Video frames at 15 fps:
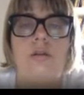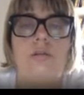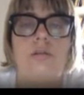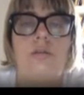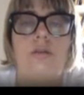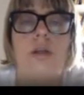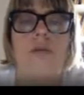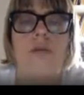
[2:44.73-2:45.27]

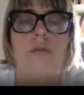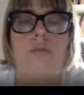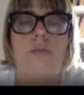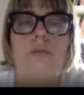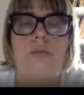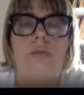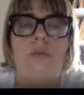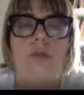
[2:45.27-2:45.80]
quella arrivo a
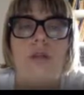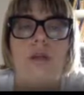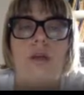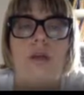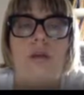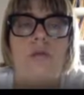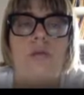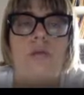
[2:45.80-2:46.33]
Piemonte,
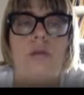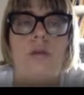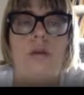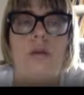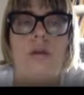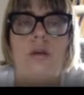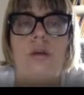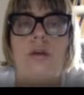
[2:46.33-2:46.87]
ecco qui